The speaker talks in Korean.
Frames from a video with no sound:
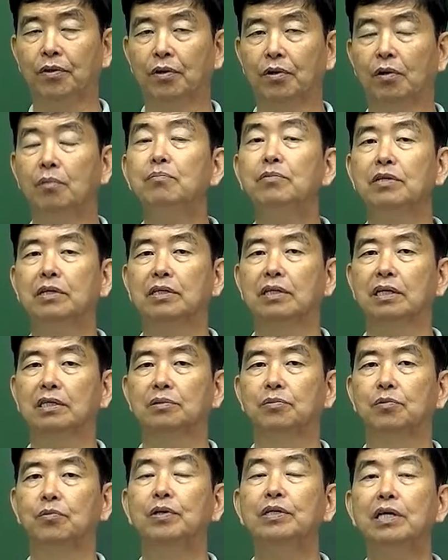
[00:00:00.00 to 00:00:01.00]
엄밀히
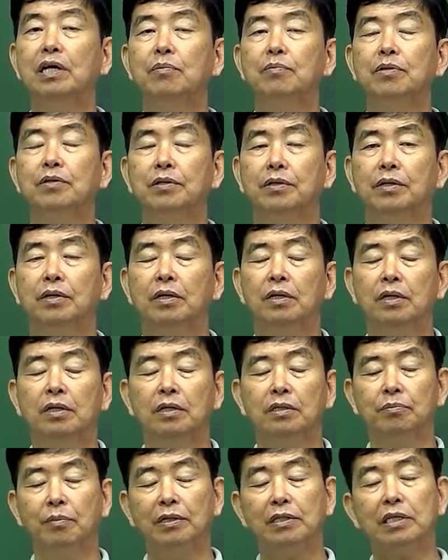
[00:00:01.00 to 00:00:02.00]
따지면. 왜냐하면
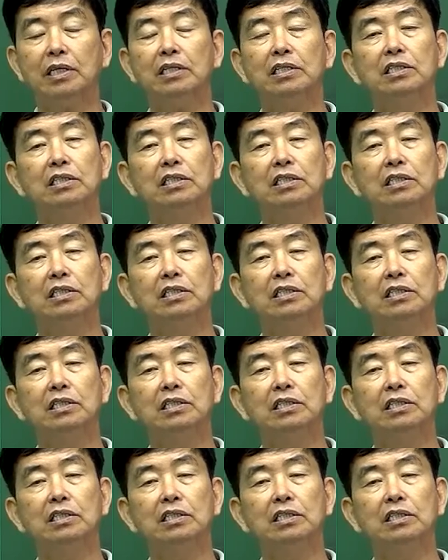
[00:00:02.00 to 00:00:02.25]
만약에